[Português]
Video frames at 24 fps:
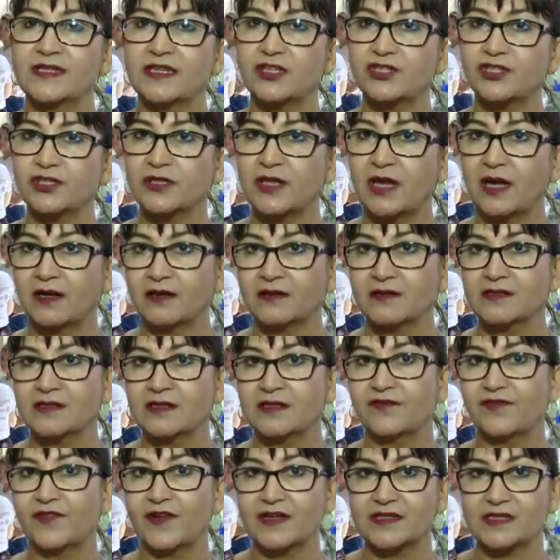entidades
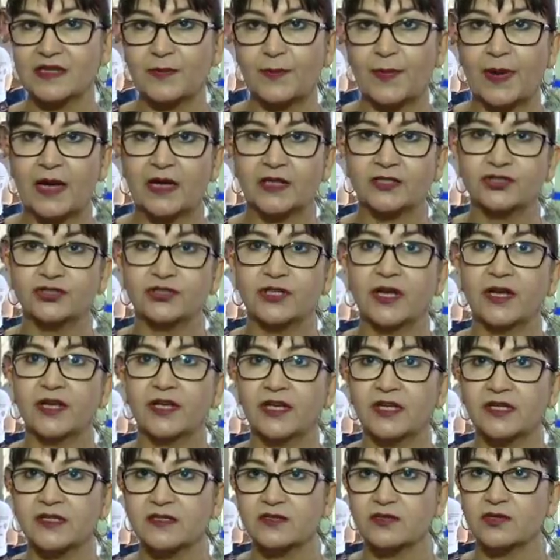que fazem parte da
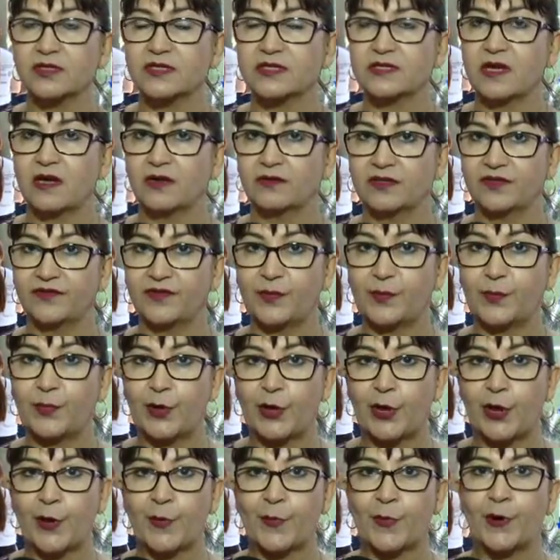rede social da
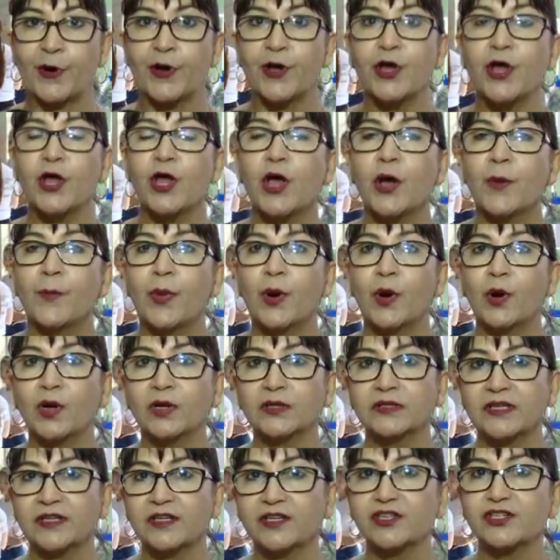VPEMA
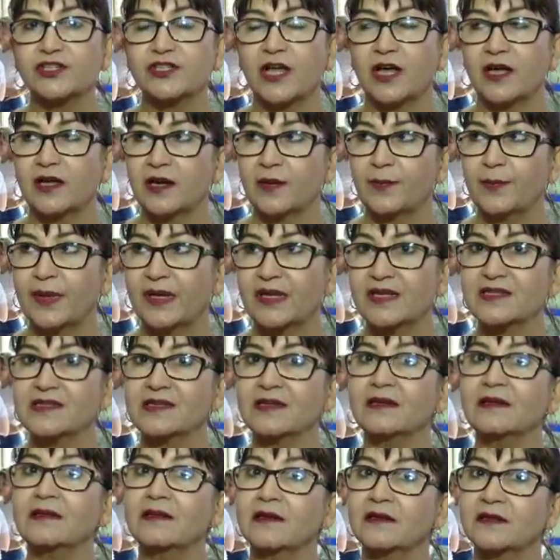podem estar
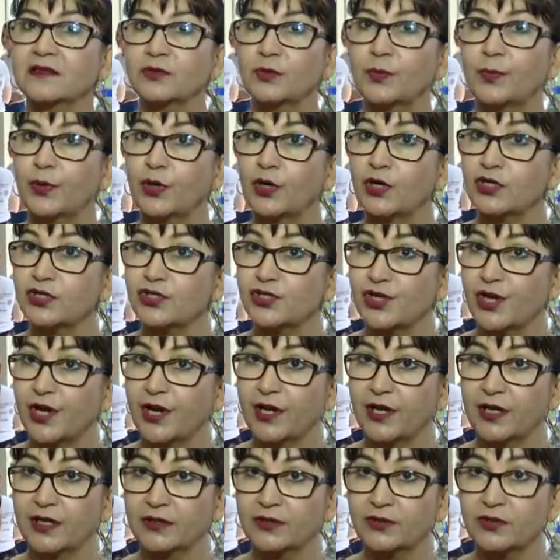apresentando
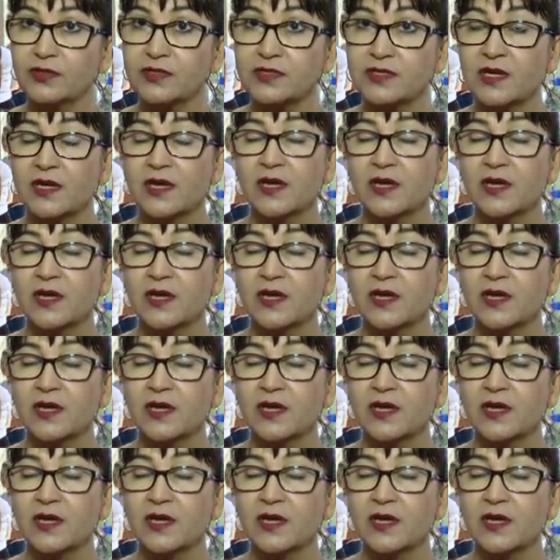projetos.